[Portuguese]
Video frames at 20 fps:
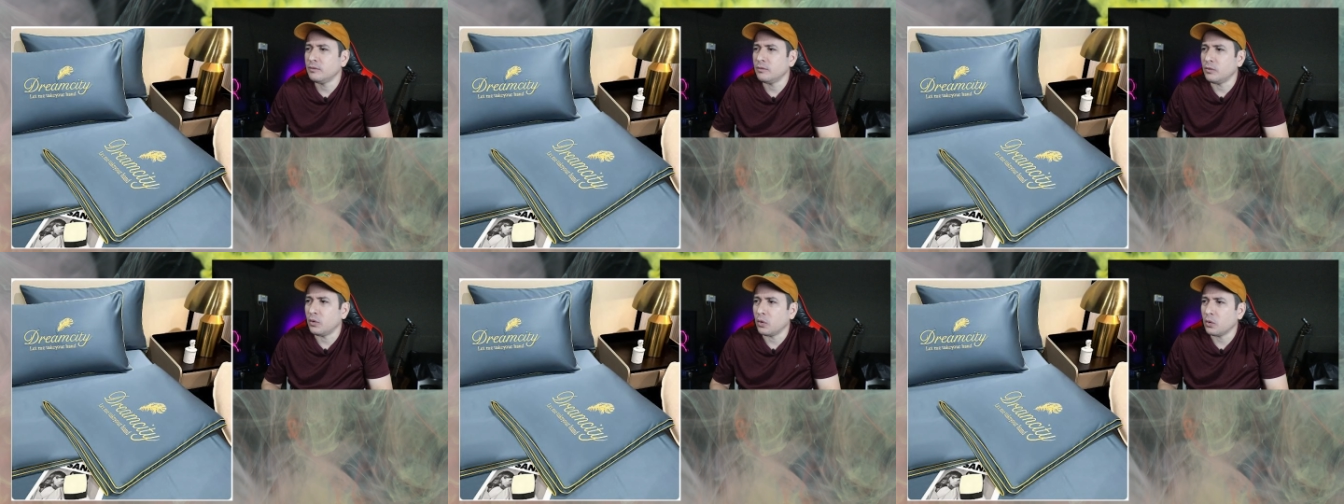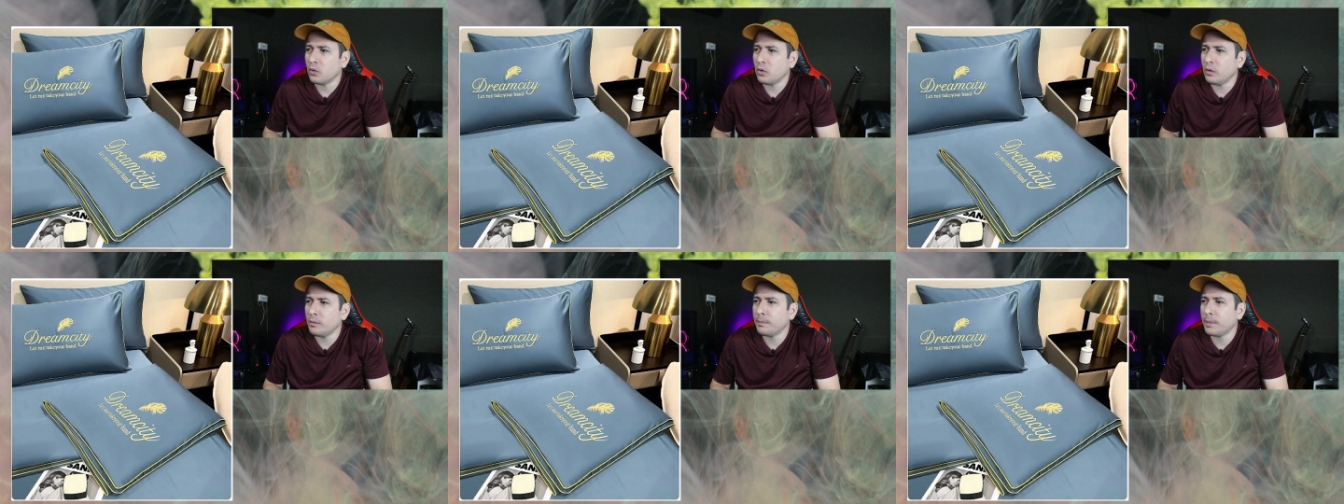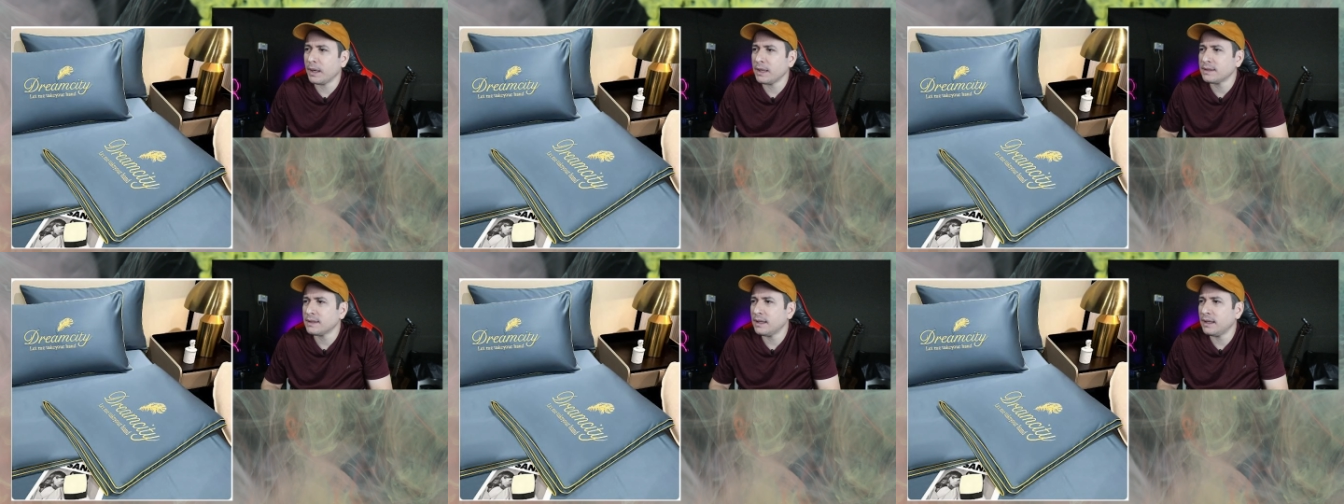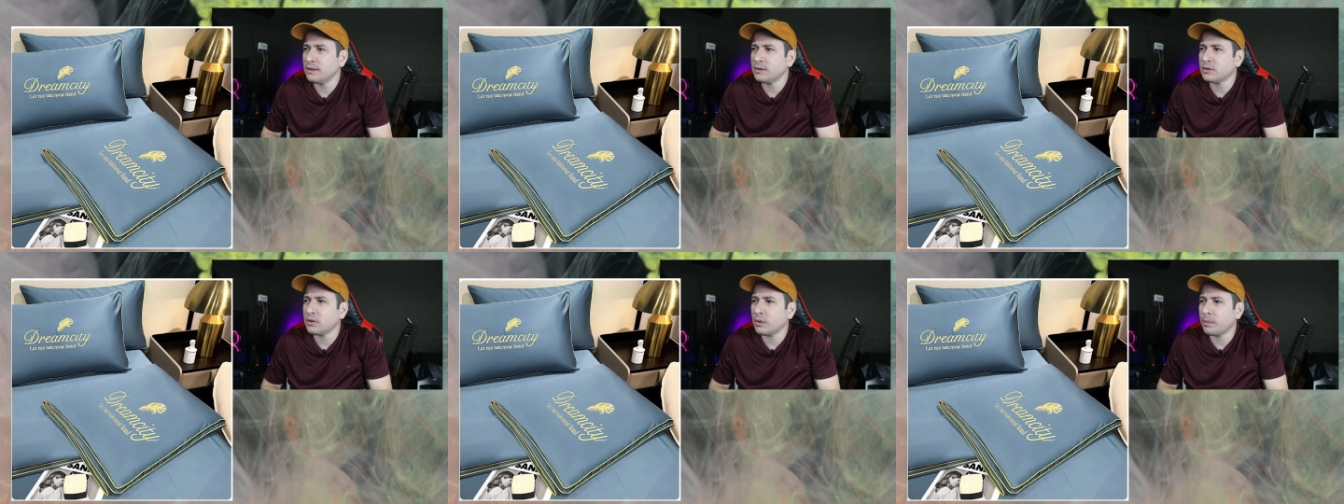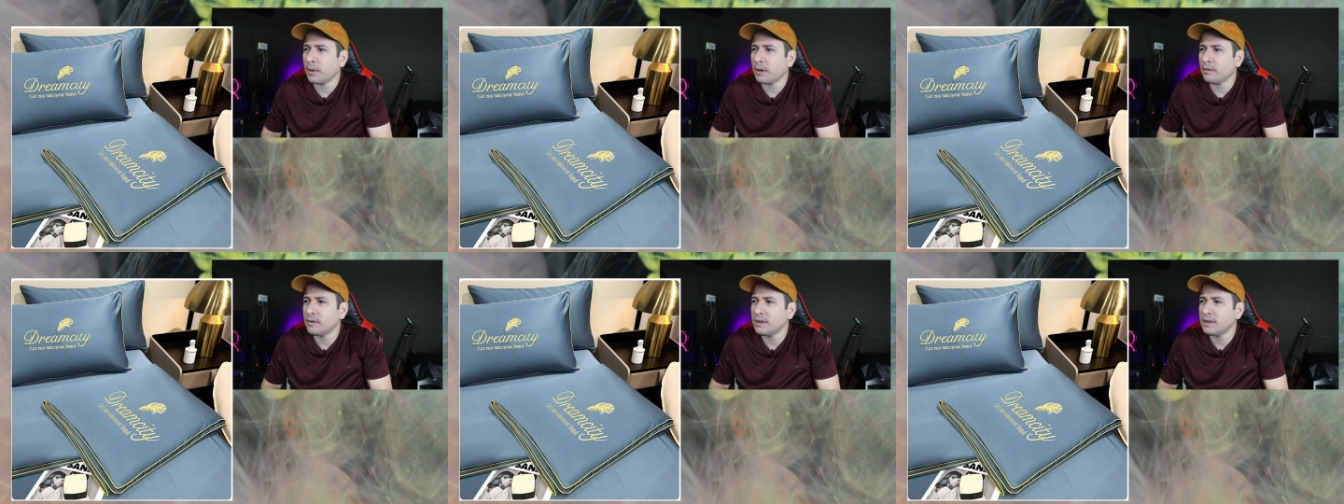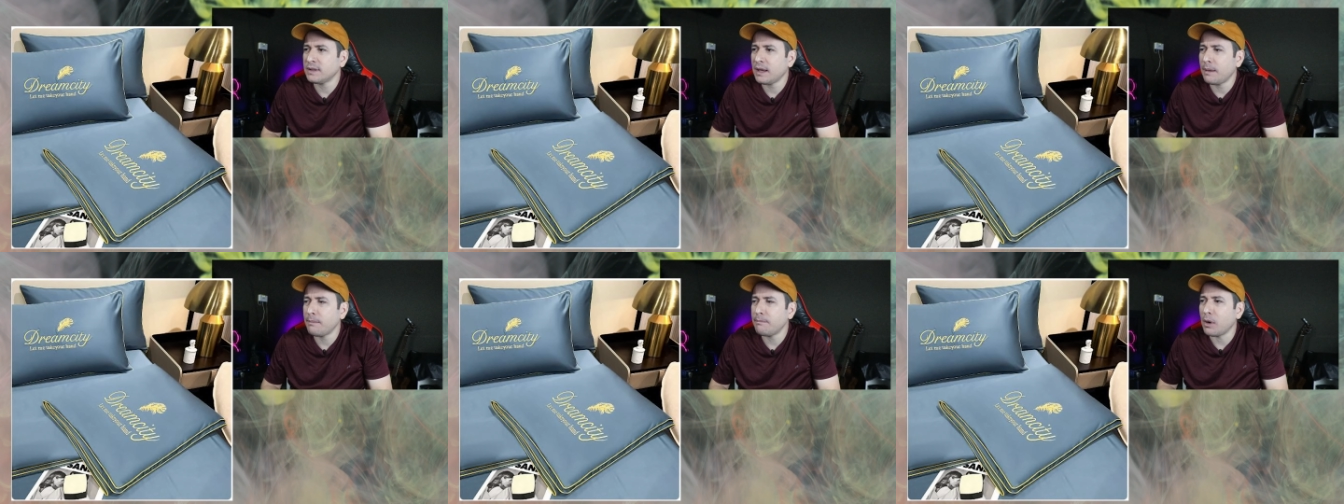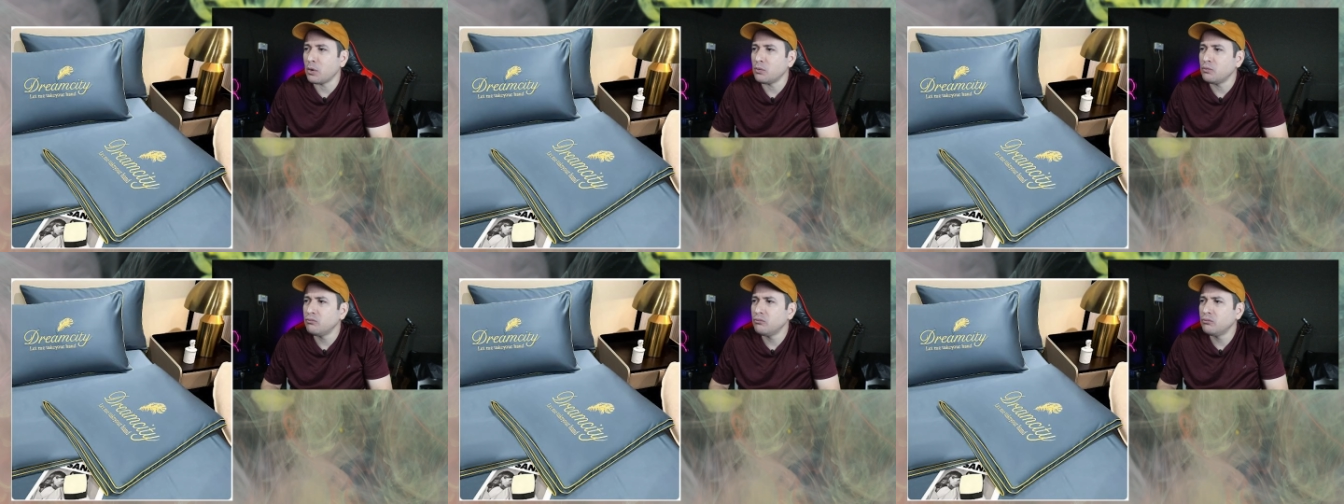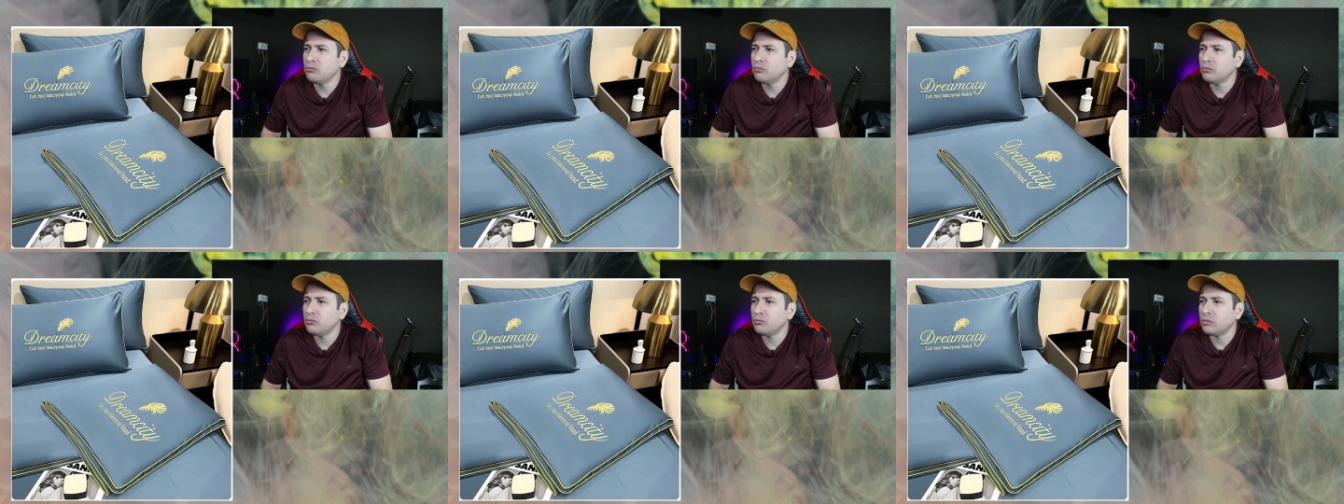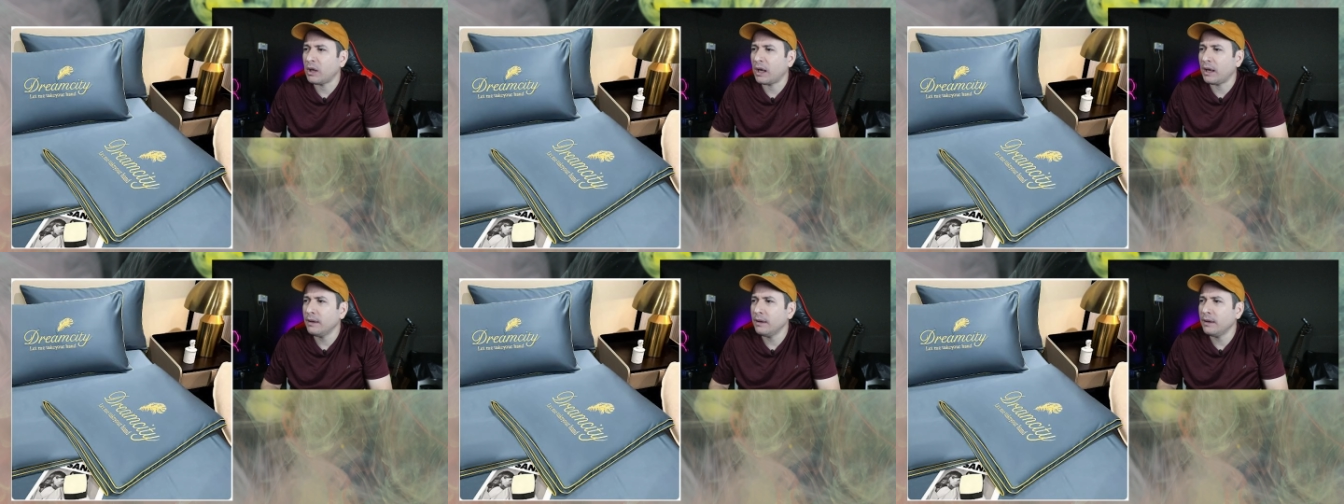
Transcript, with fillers: Vou comprar esse lençol para ver se é bom. Né?